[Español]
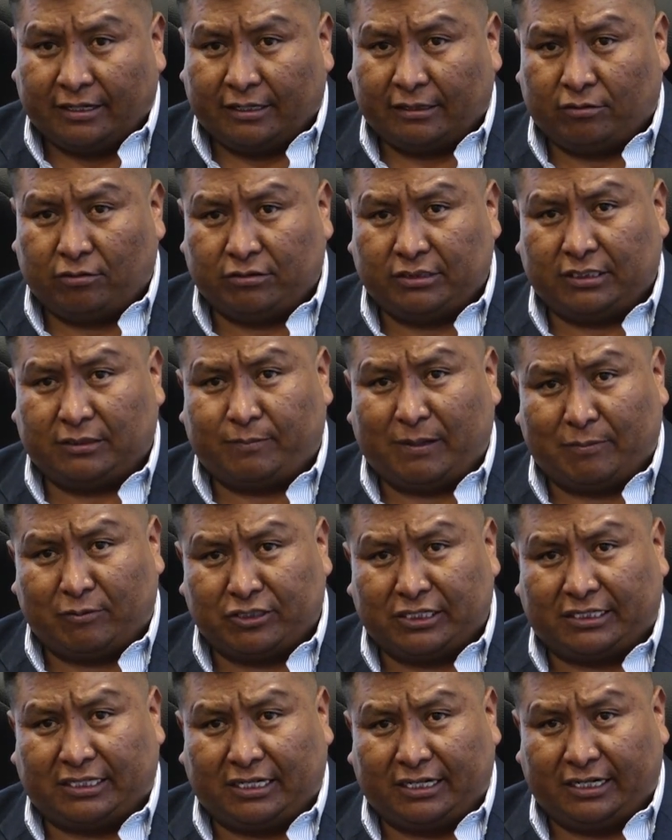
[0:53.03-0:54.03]
Entonces
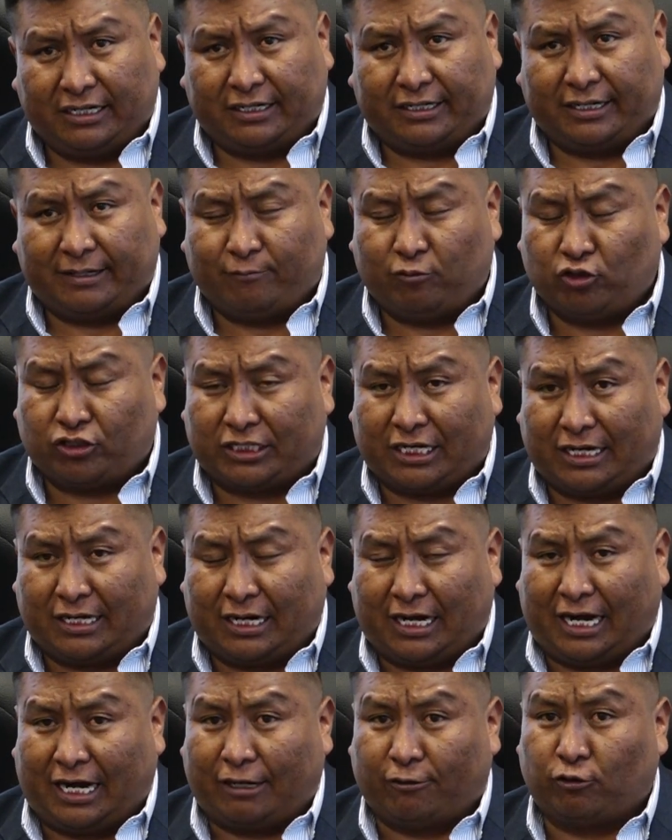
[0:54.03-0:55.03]
vamos a tener que buscar
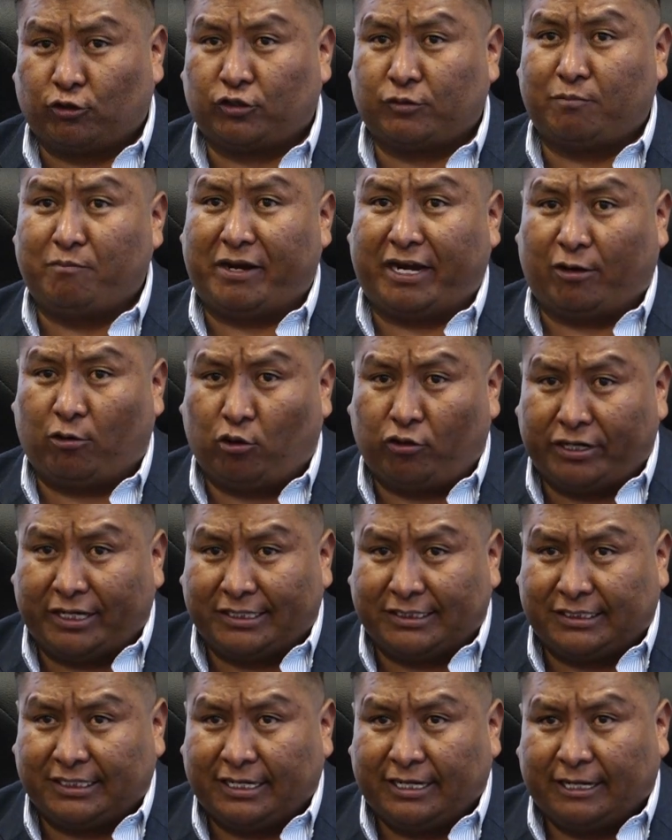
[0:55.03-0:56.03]
a los
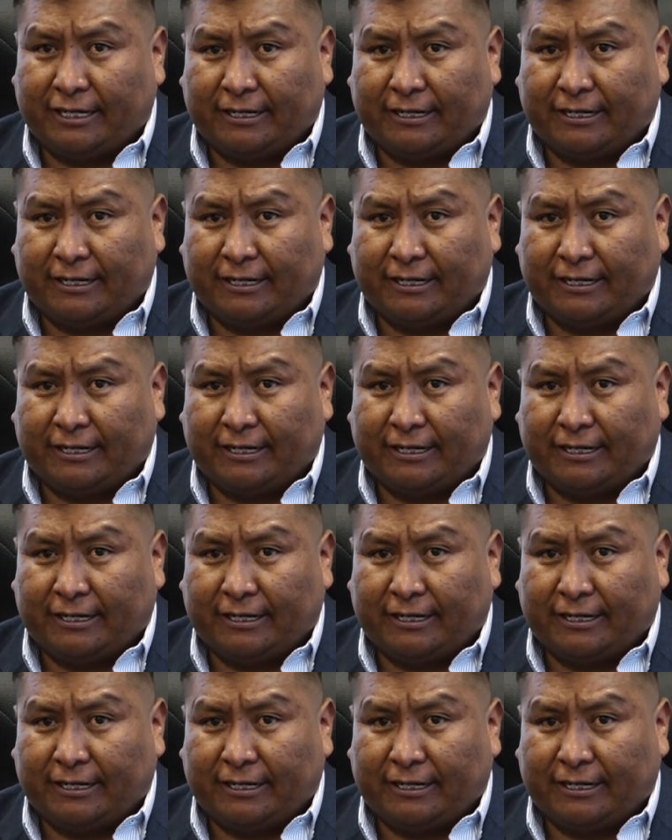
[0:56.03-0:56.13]
mejores,